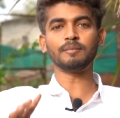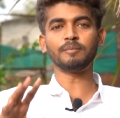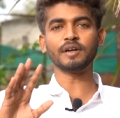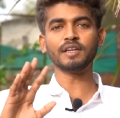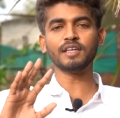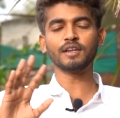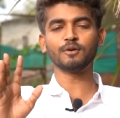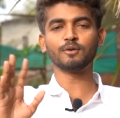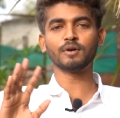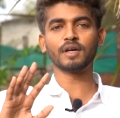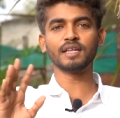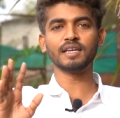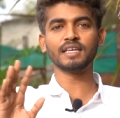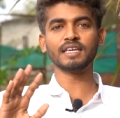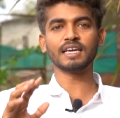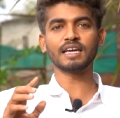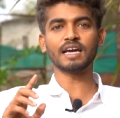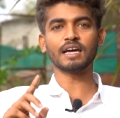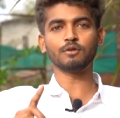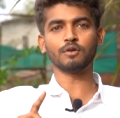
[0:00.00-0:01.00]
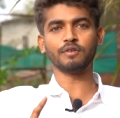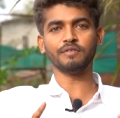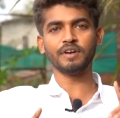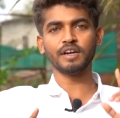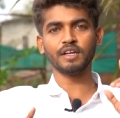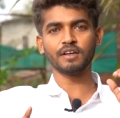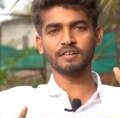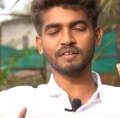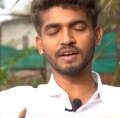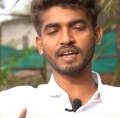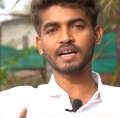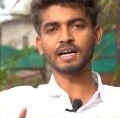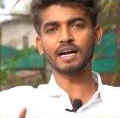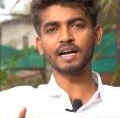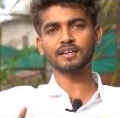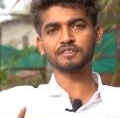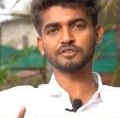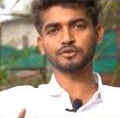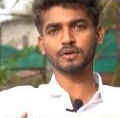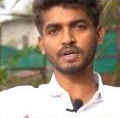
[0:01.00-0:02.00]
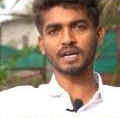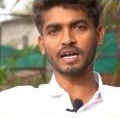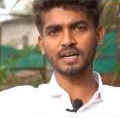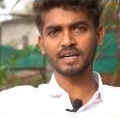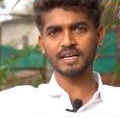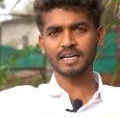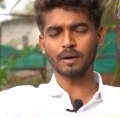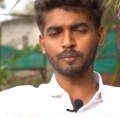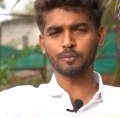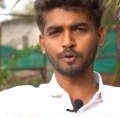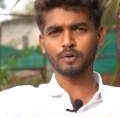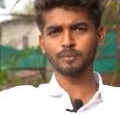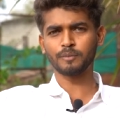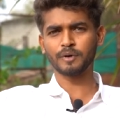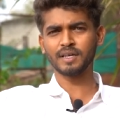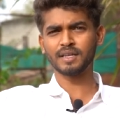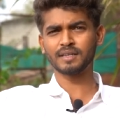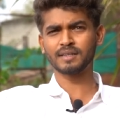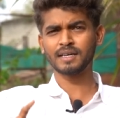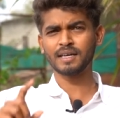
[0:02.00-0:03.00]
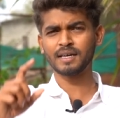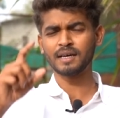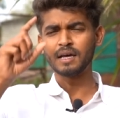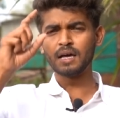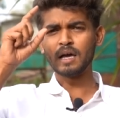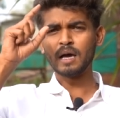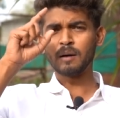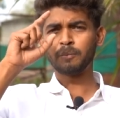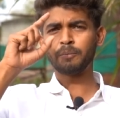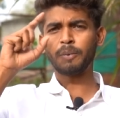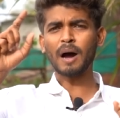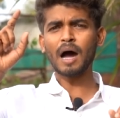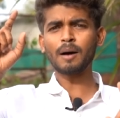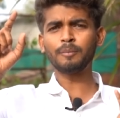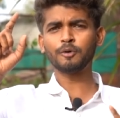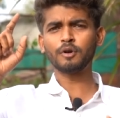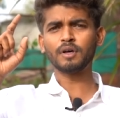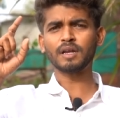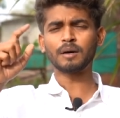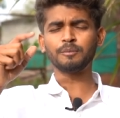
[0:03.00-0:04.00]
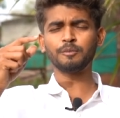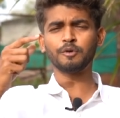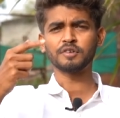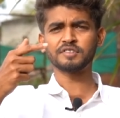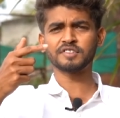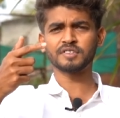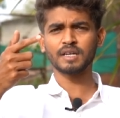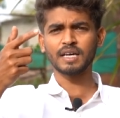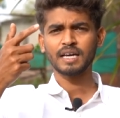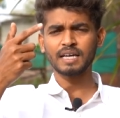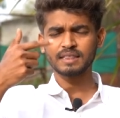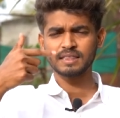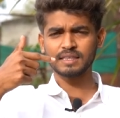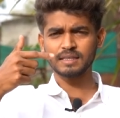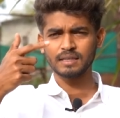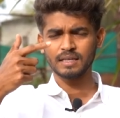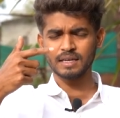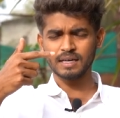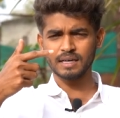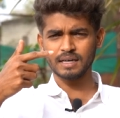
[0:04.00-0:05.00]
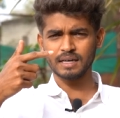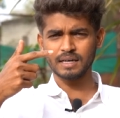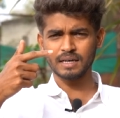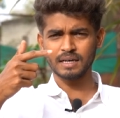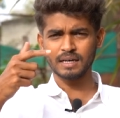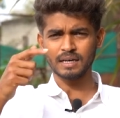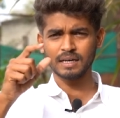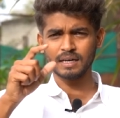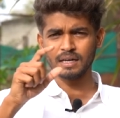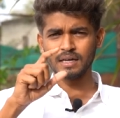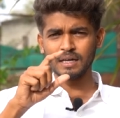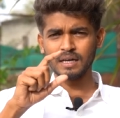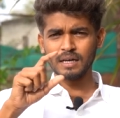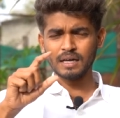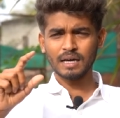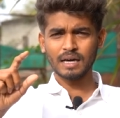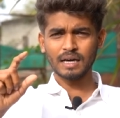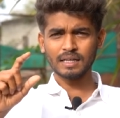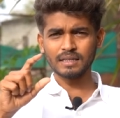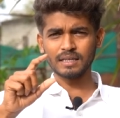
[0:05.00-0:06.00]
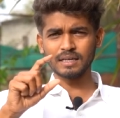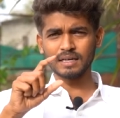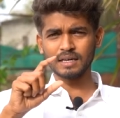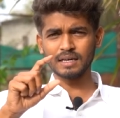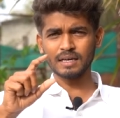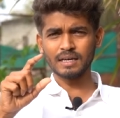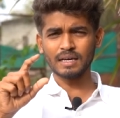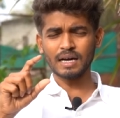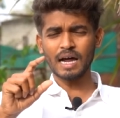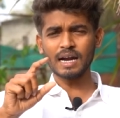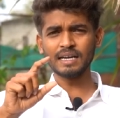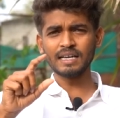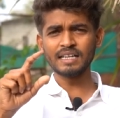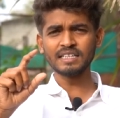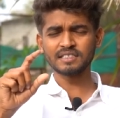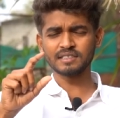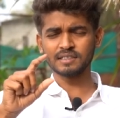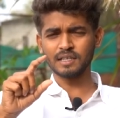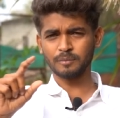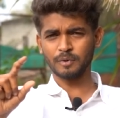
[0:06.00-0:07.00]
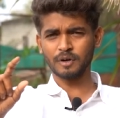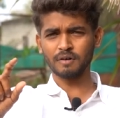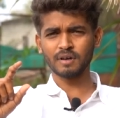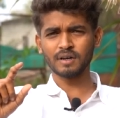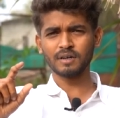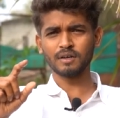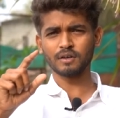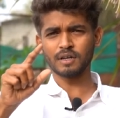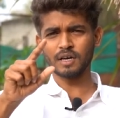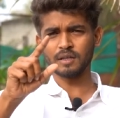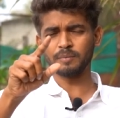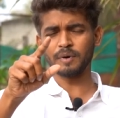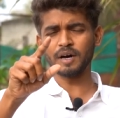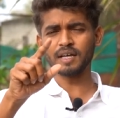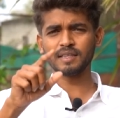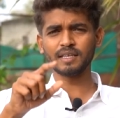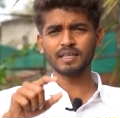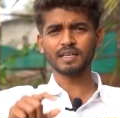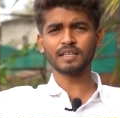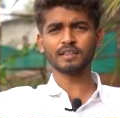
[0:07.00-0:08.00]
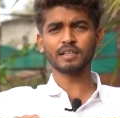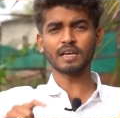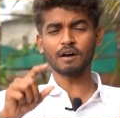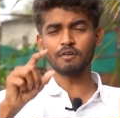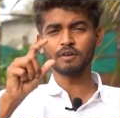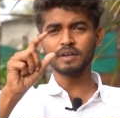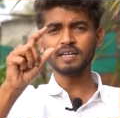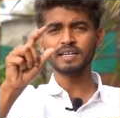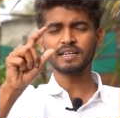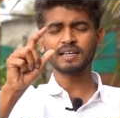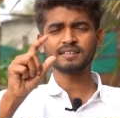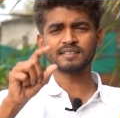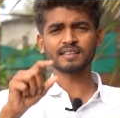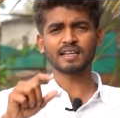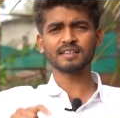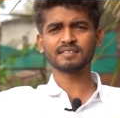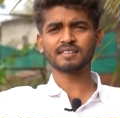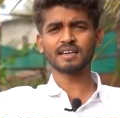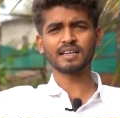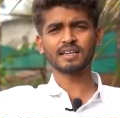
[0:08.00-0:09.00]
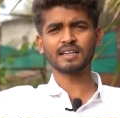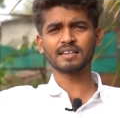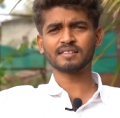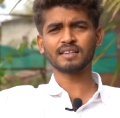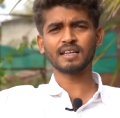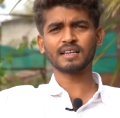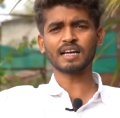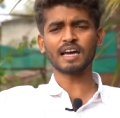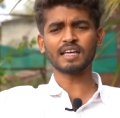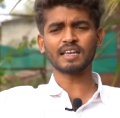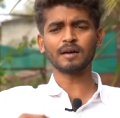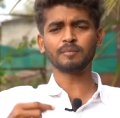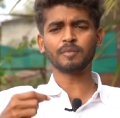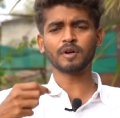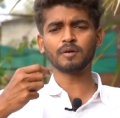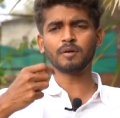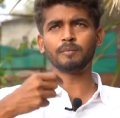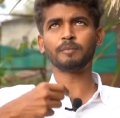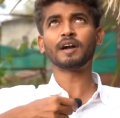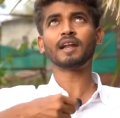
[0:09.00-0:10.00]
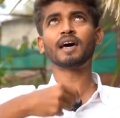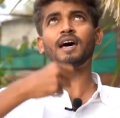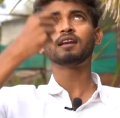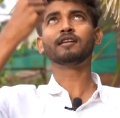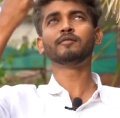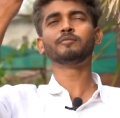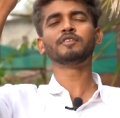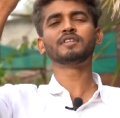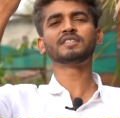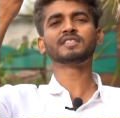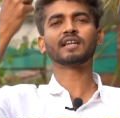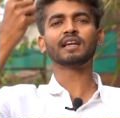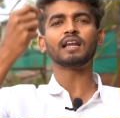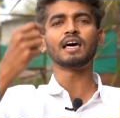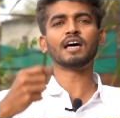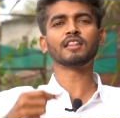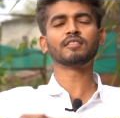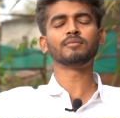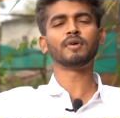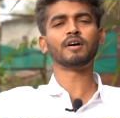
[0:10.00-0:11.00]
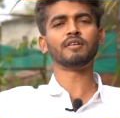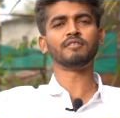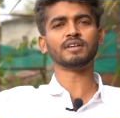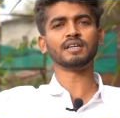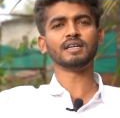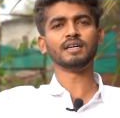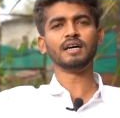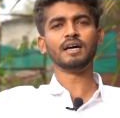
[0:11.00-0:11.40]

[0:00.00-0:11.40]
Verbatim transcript: அதெல்லாம் பண்ணிடக்கூடாது நீங்கள் அது ஒரு வீடியோவில் வேணால் காட்ட சொல்கிறேன் ஆல்ரெடி அப்லோட் பண்ணியிருந்தேன் பாப்புலர் அப்போர்ட்ஸில் அந்த அன்லீஷ் த பவர்னு இருக்கும் அது பார்த்தீங்கன்னா தெரியும் அவ்வளோ இன்டென்ஸான சாதனாஸ்லாம் இருக்குது அதெல்லாம் பண்ணுவோம் படார்னு பிரிச்சிடலாம் ஆத்மாவை